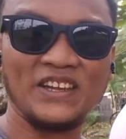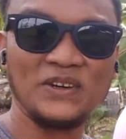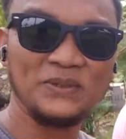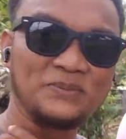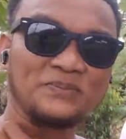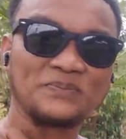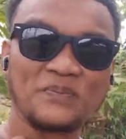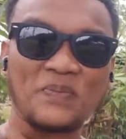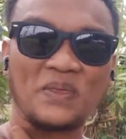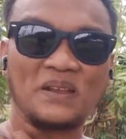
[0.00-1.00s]
you.
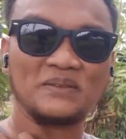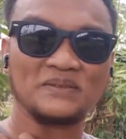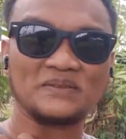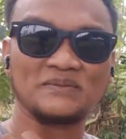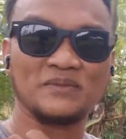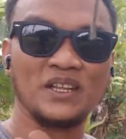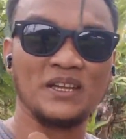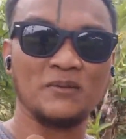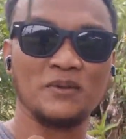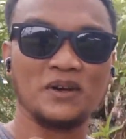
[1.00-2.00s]
Mano
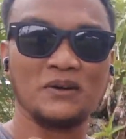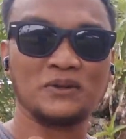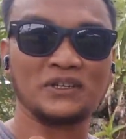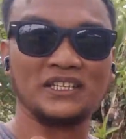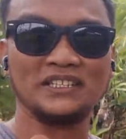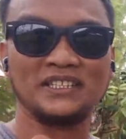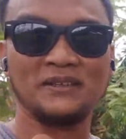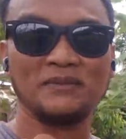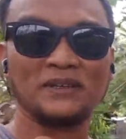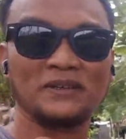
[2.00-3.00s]
mo mga working
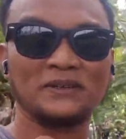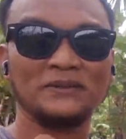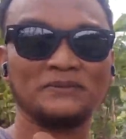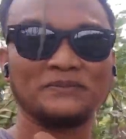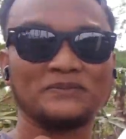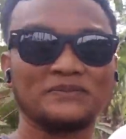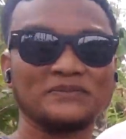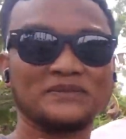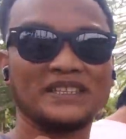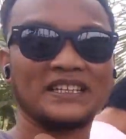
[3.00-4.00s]
team karon no.
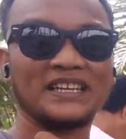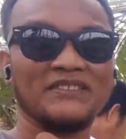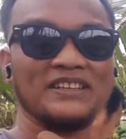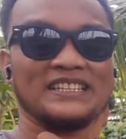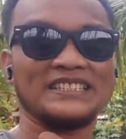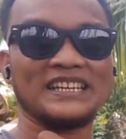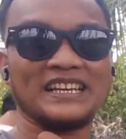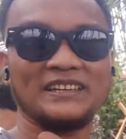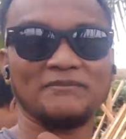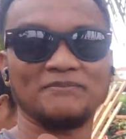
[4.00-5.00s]
Kami lang sa
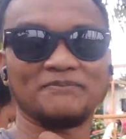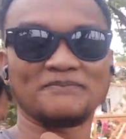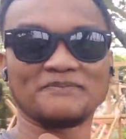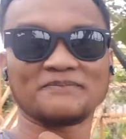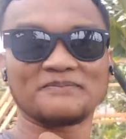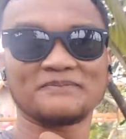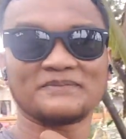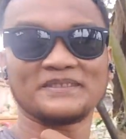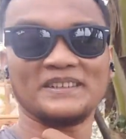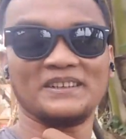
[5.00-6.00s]
kay.
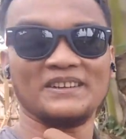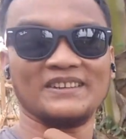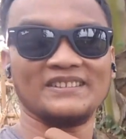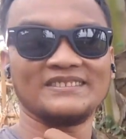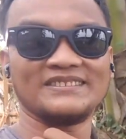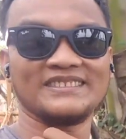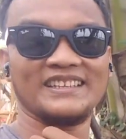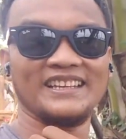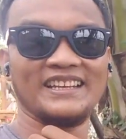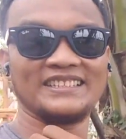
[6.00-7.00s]
Oh.
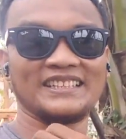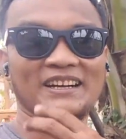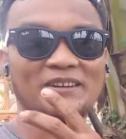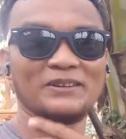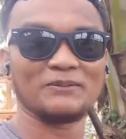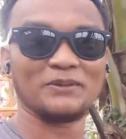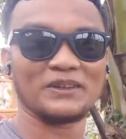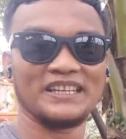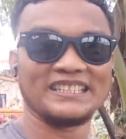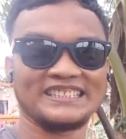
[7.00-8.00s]
Ilis na akong
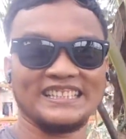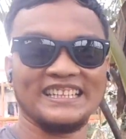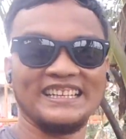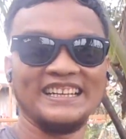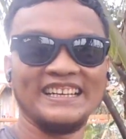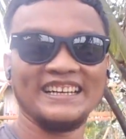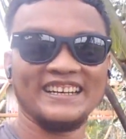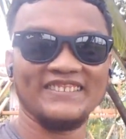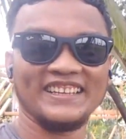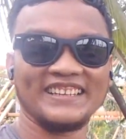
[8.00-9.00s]
puging sa
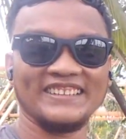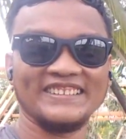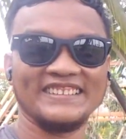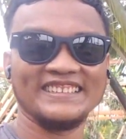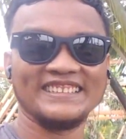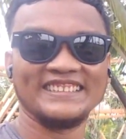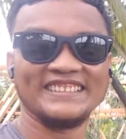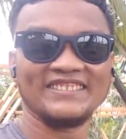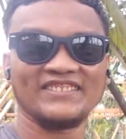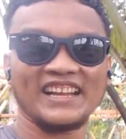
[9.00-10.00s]
amigo.
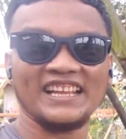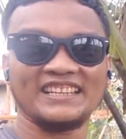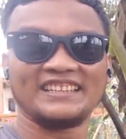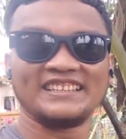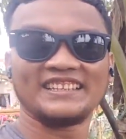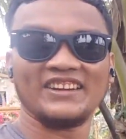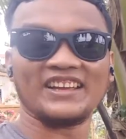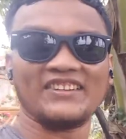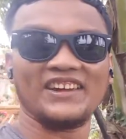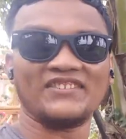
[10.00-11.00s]
Brad, kay
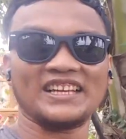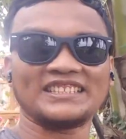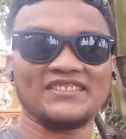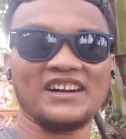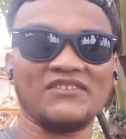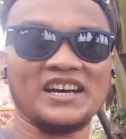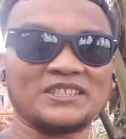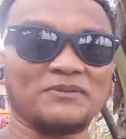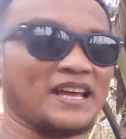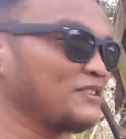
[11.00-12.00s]
kaway Brad sa mga bats
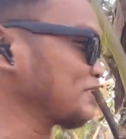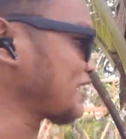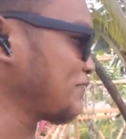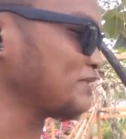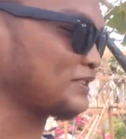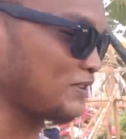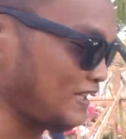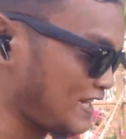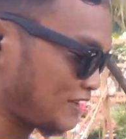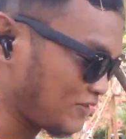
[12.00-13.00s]
Brad. Unsay
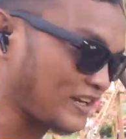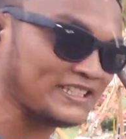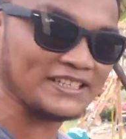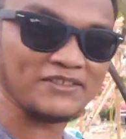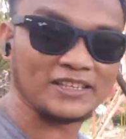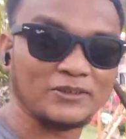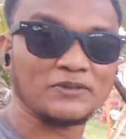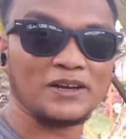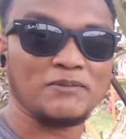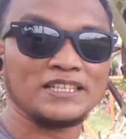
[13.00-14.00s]
masulti nato Brad sa atong
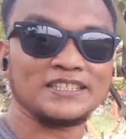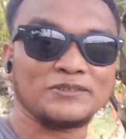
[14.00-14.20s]
mga bats